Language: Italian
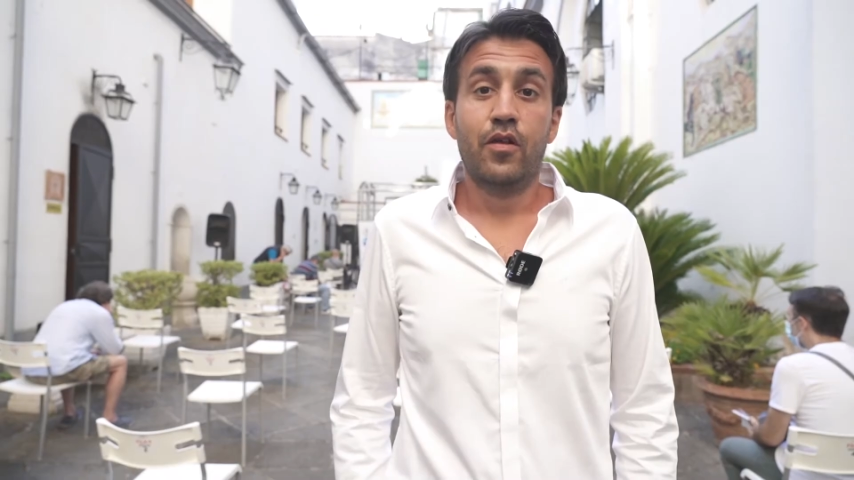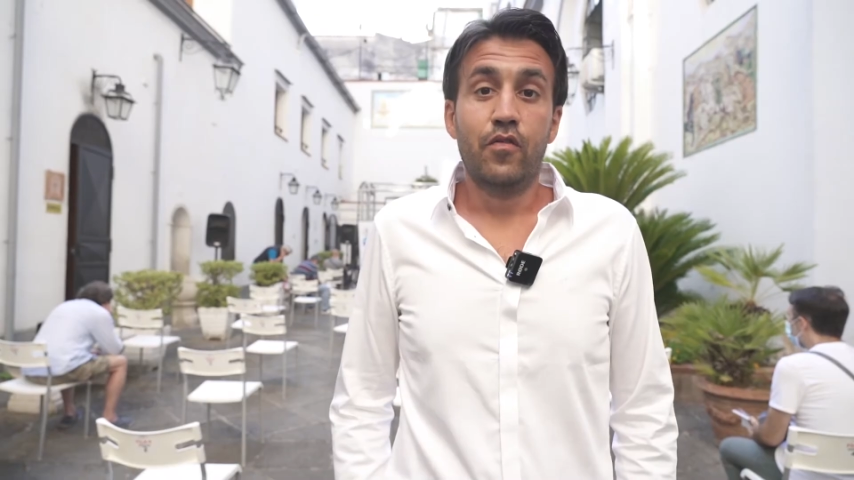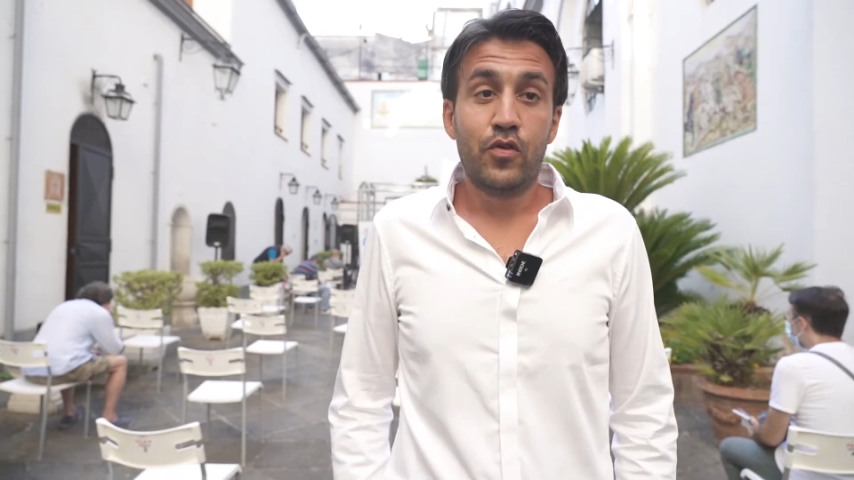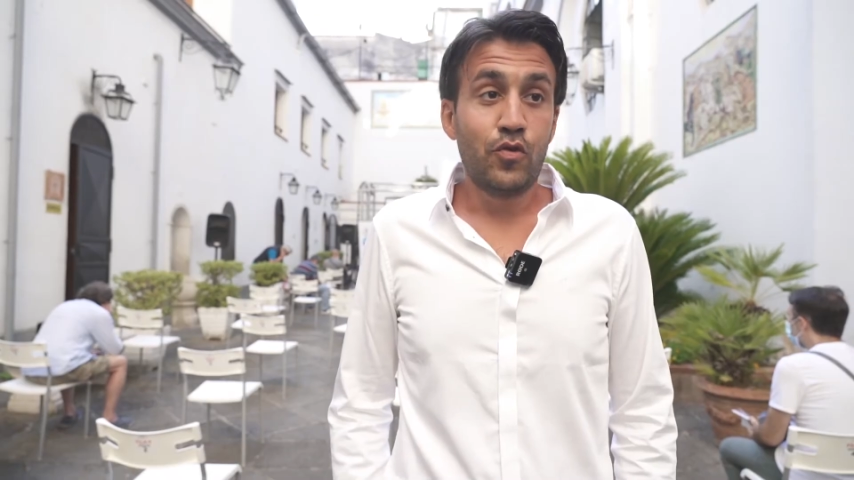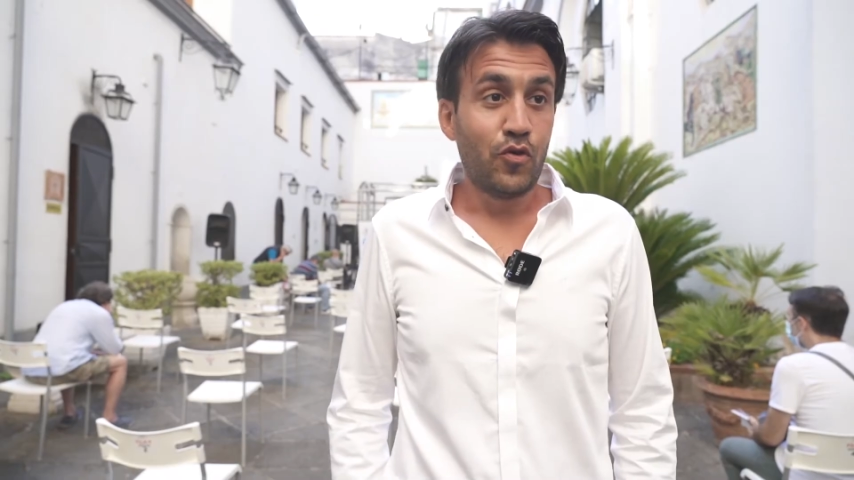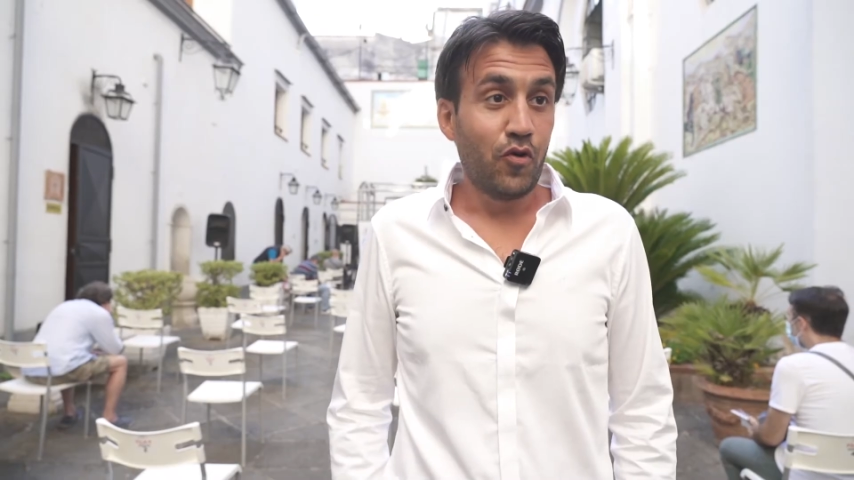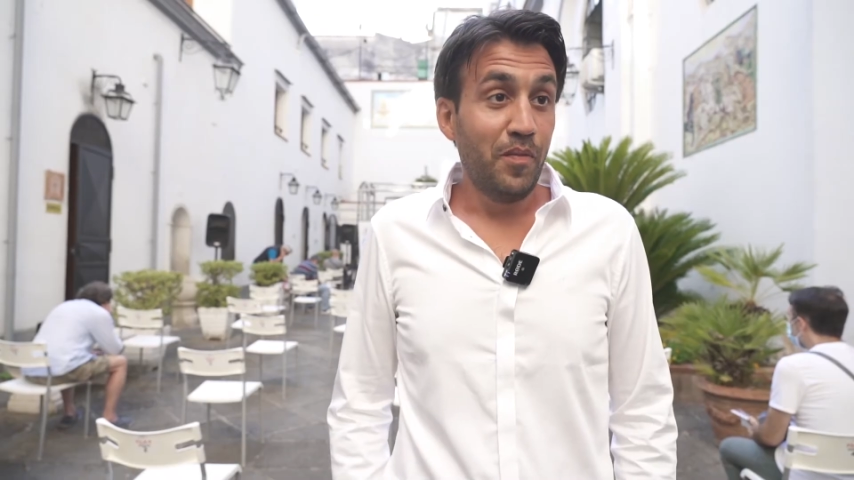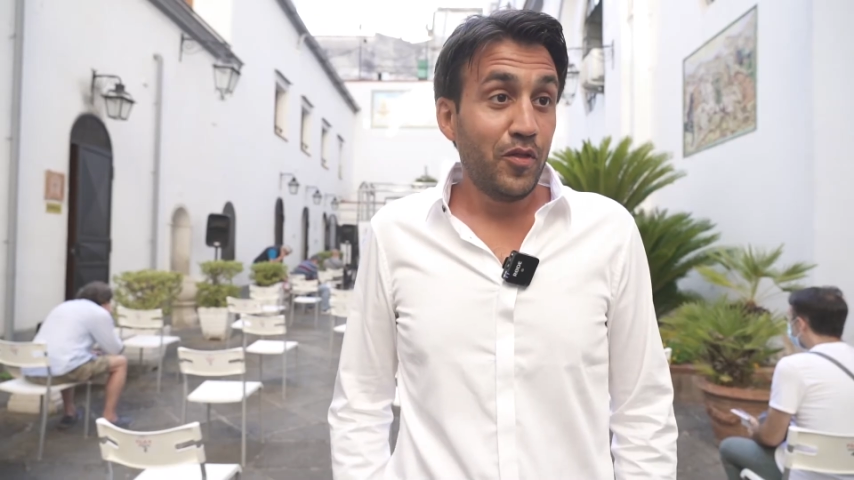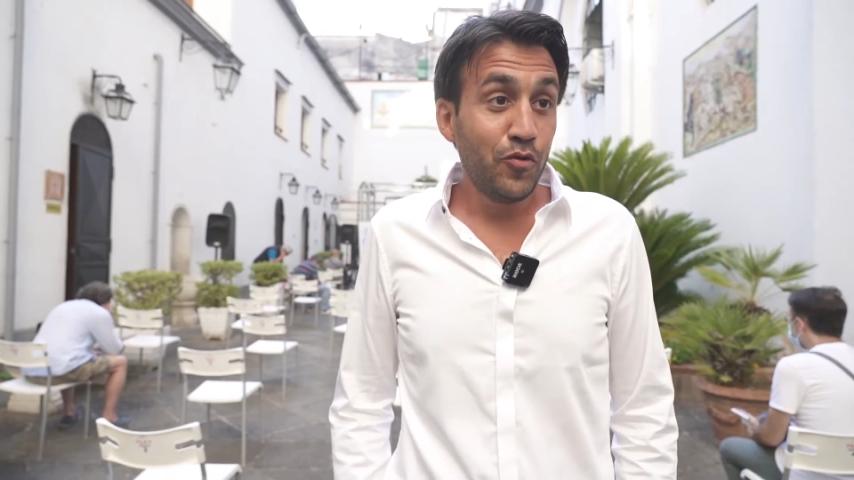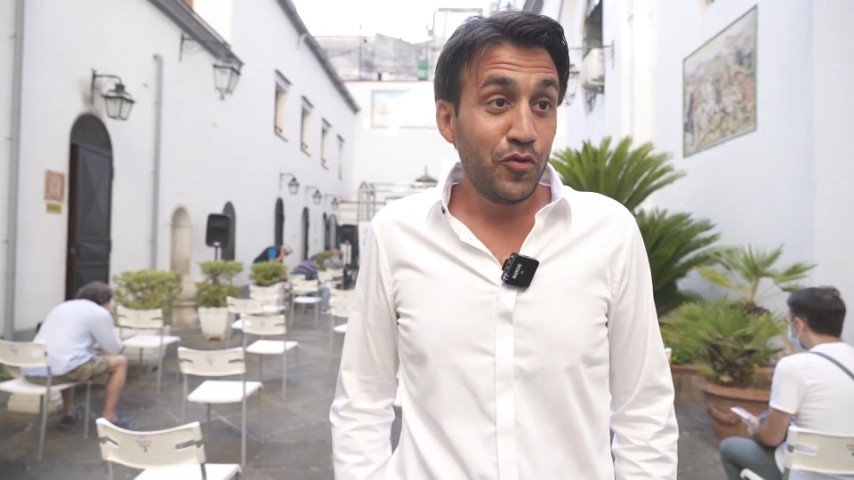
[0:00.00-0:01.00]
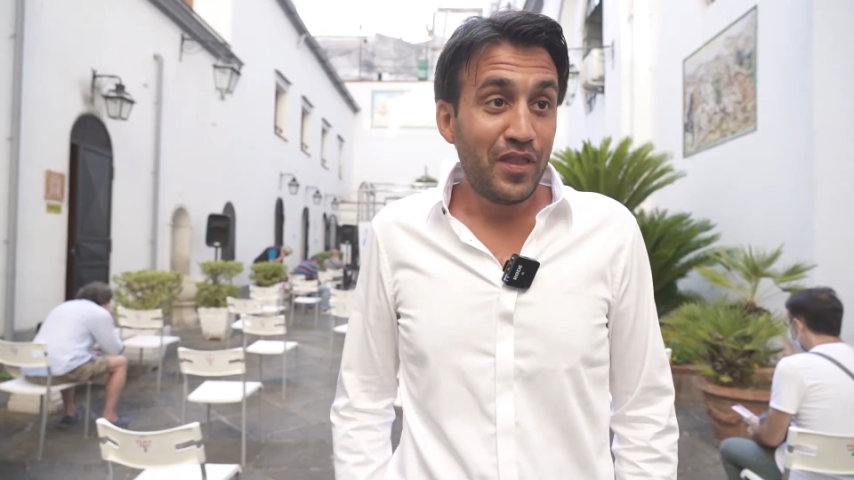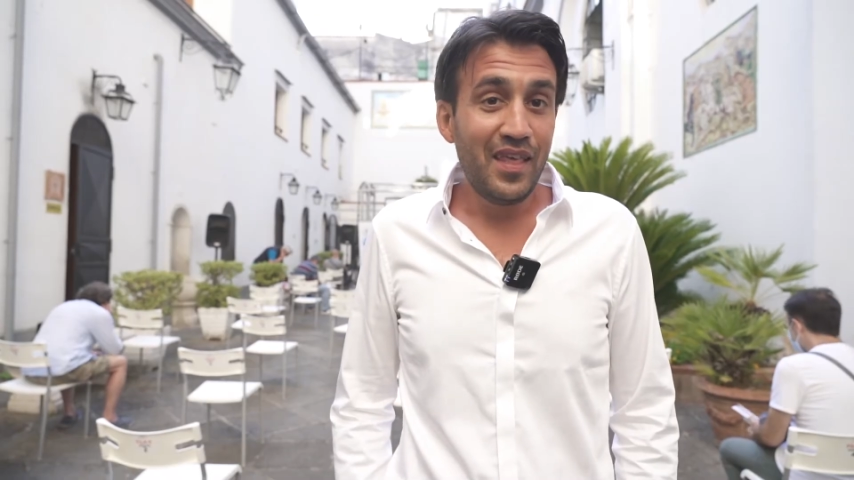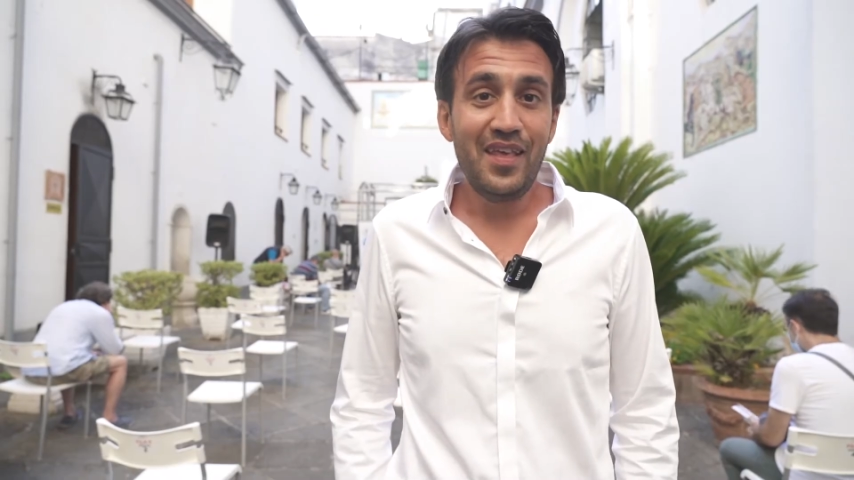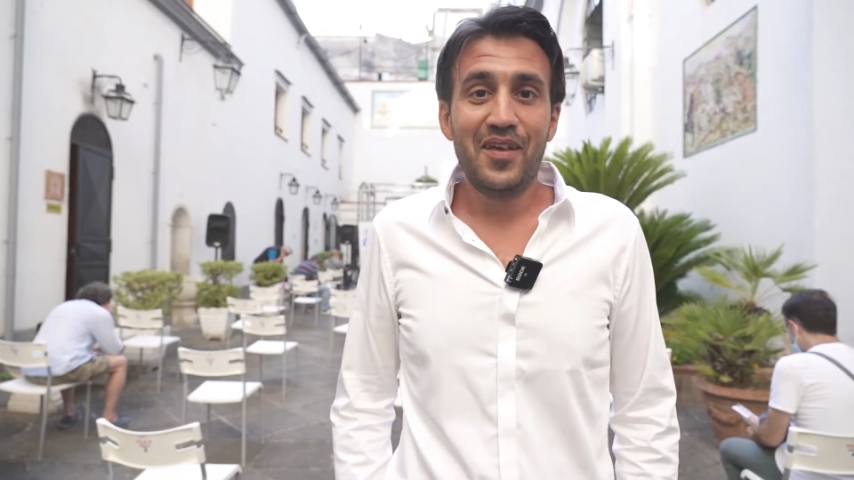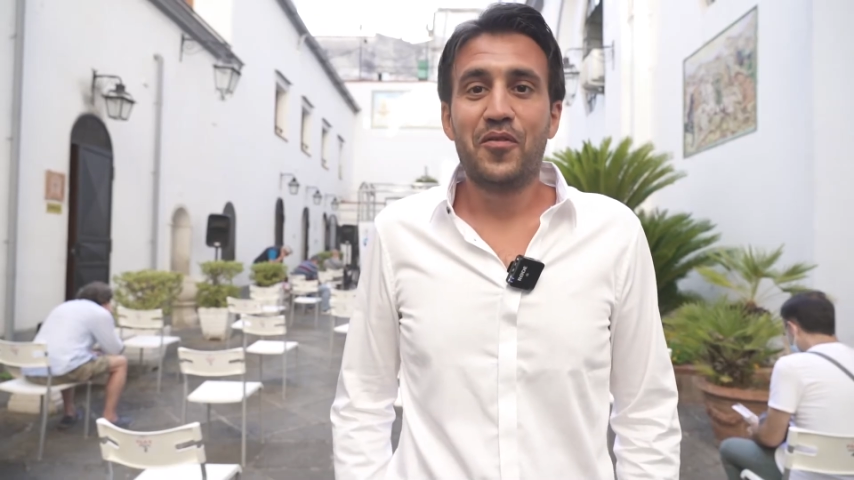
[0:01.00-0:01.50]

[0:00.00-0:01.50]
L'ho vissuto come tutti,